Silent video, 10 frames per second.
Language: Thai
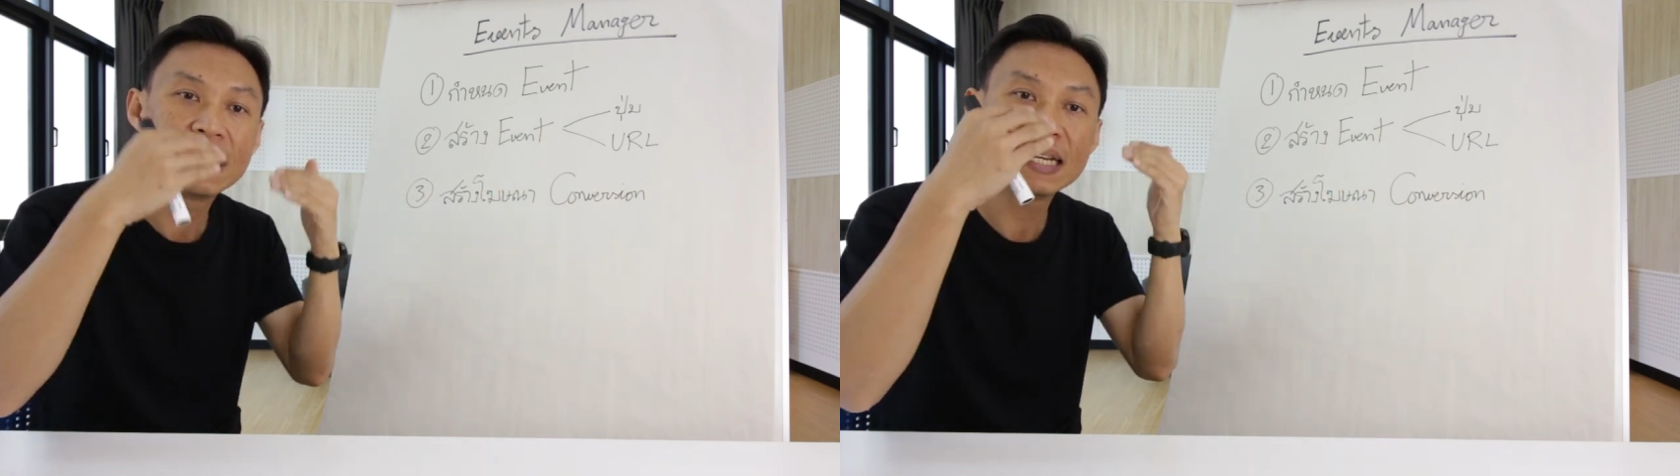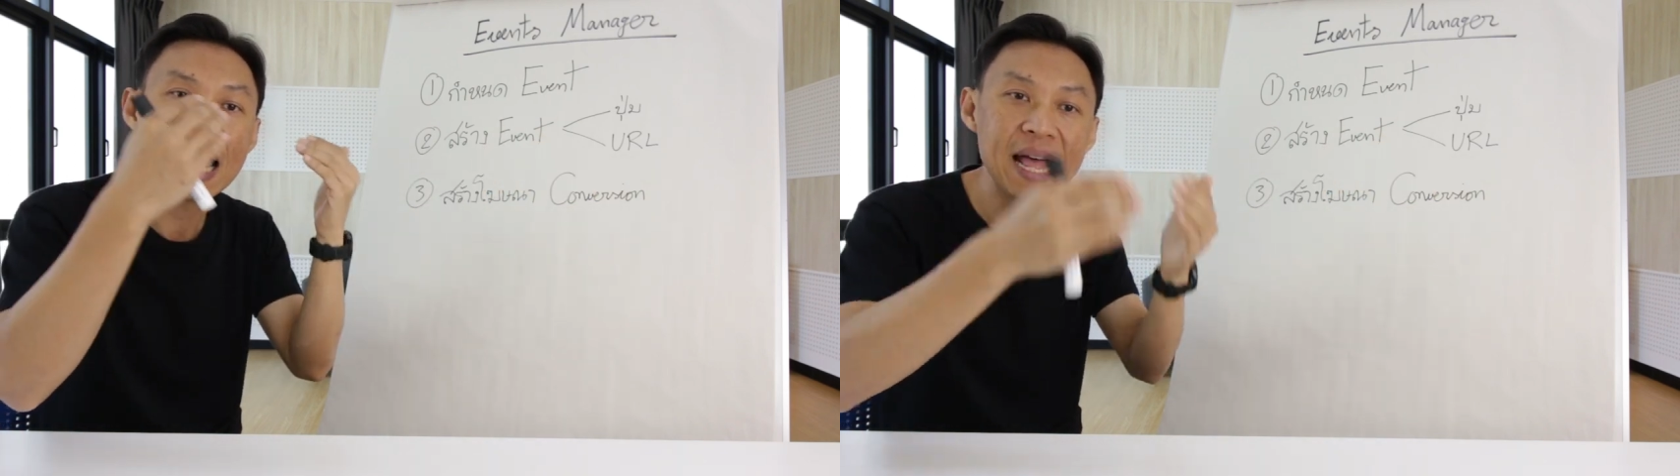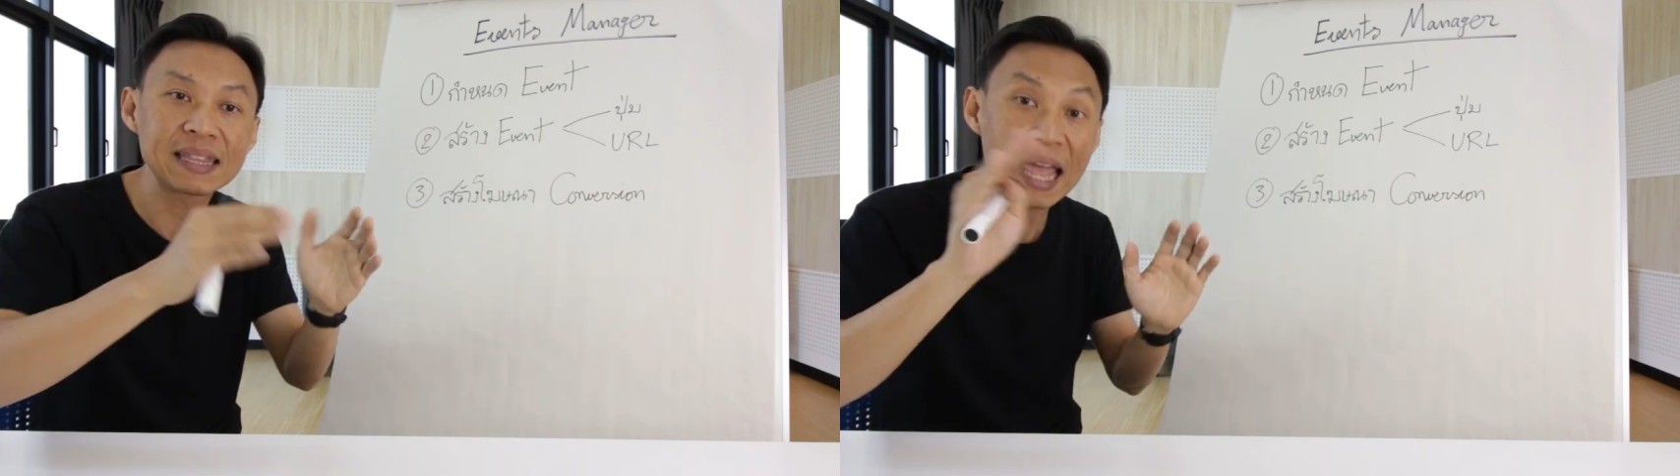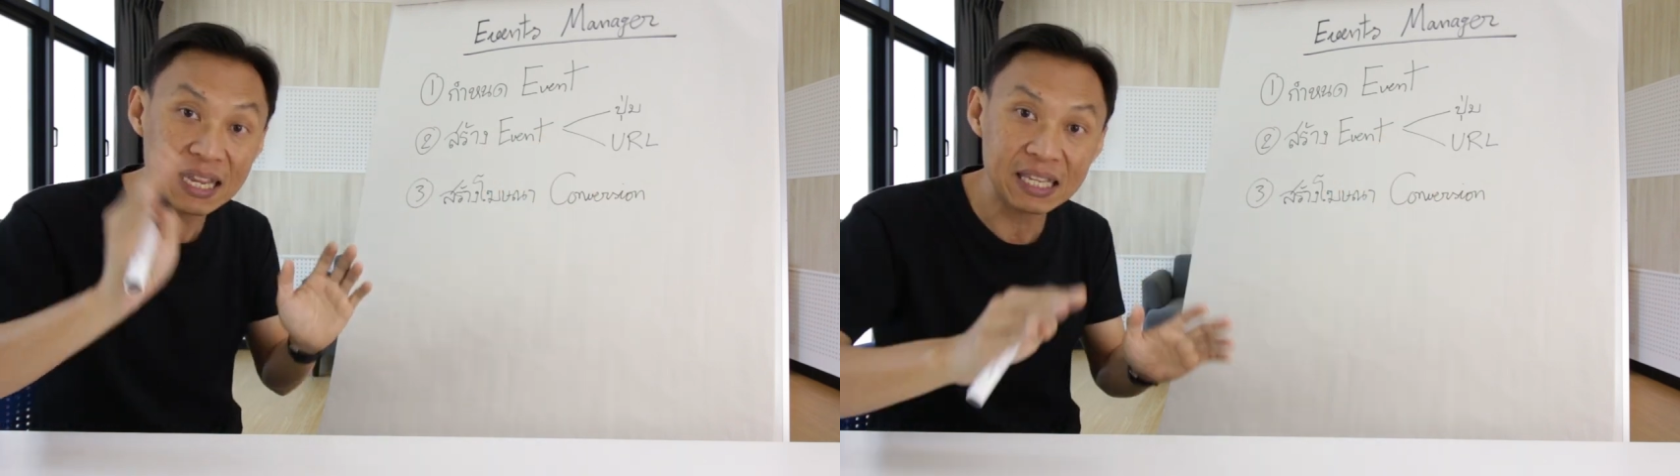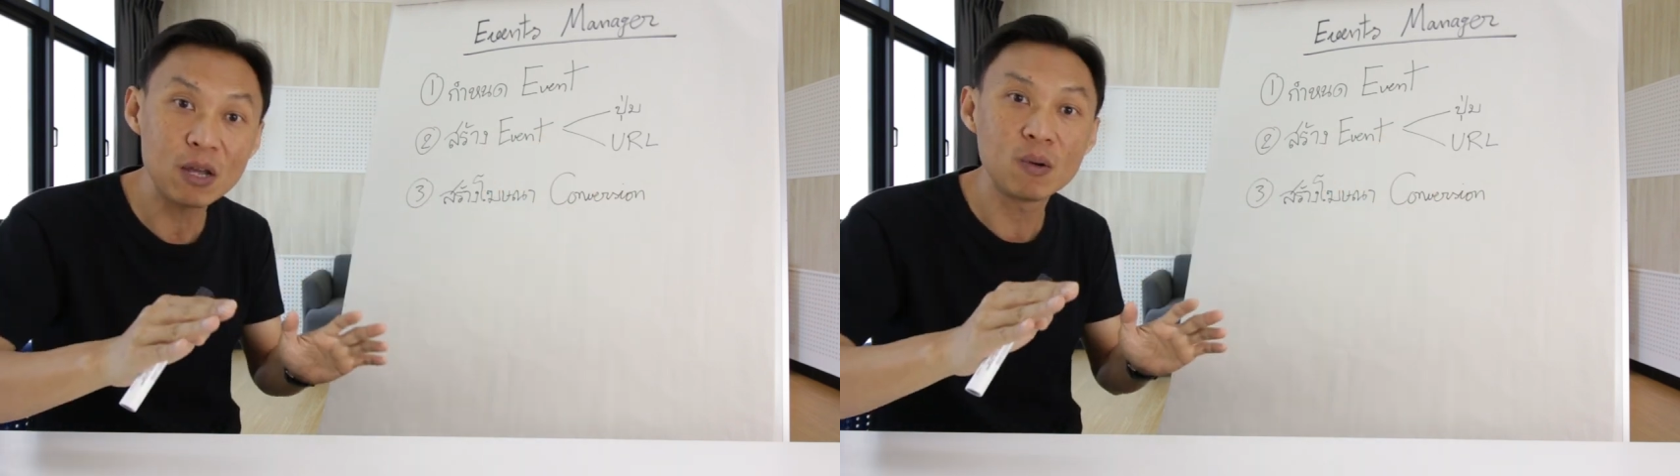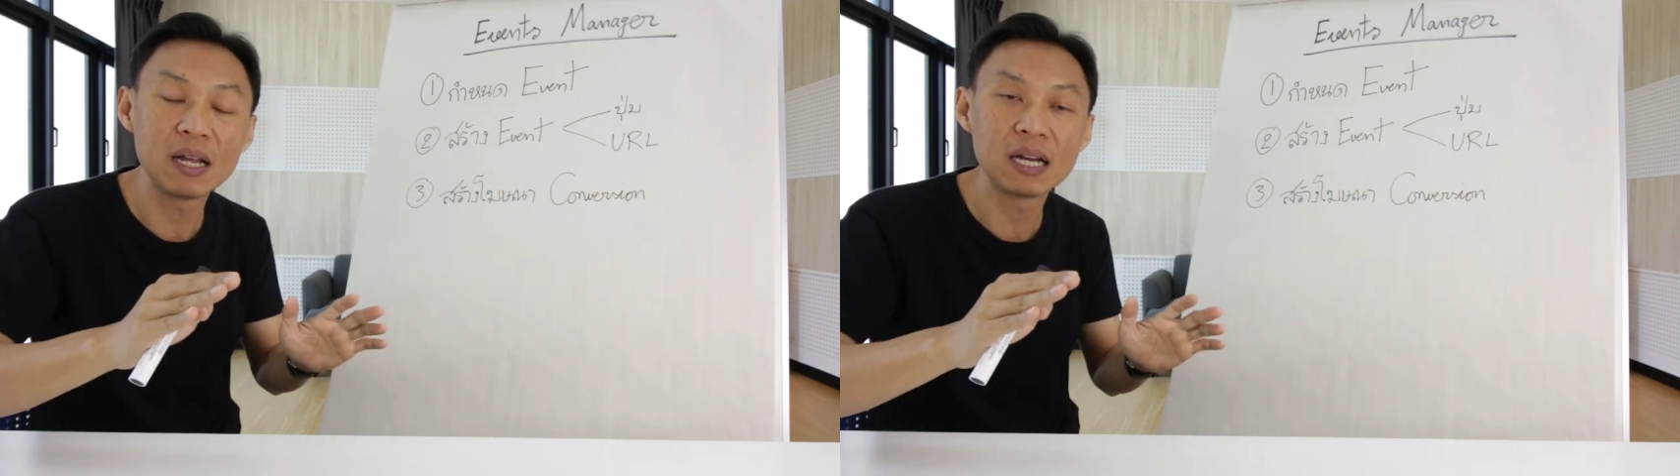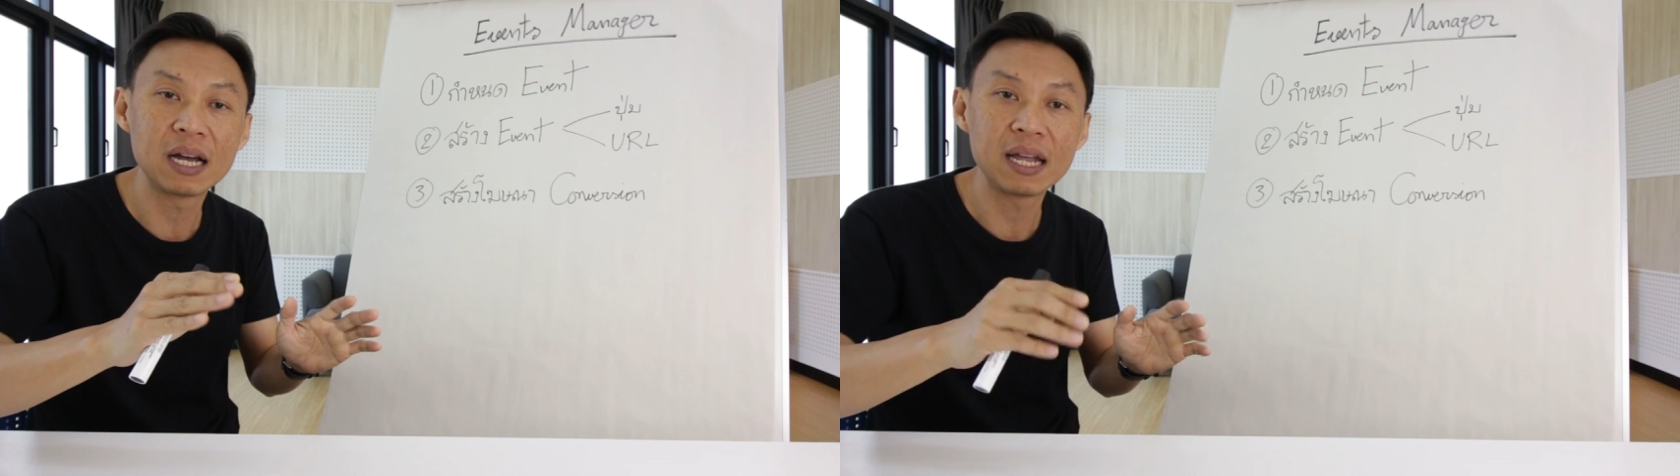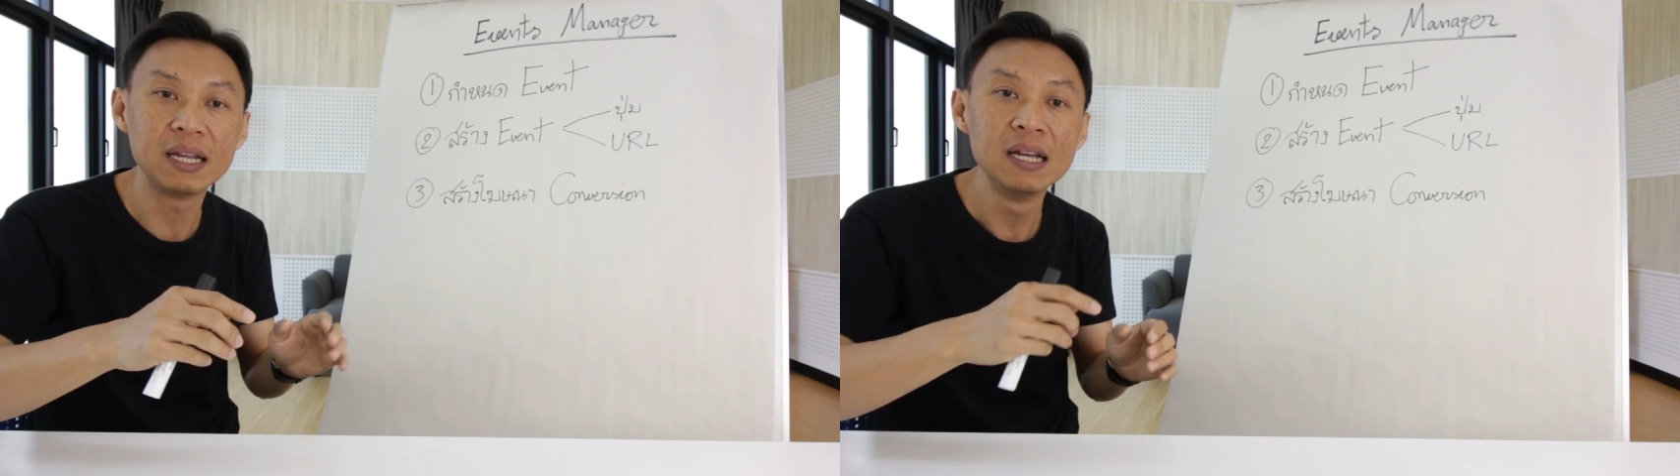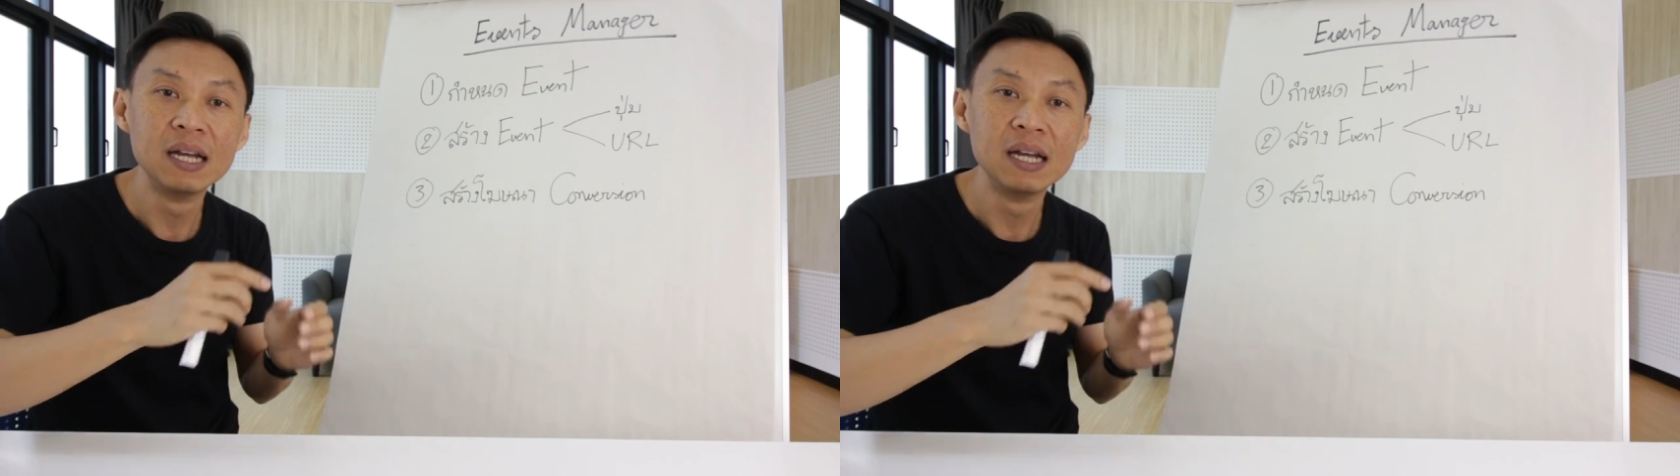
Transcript: ที่หน้า thank you เลย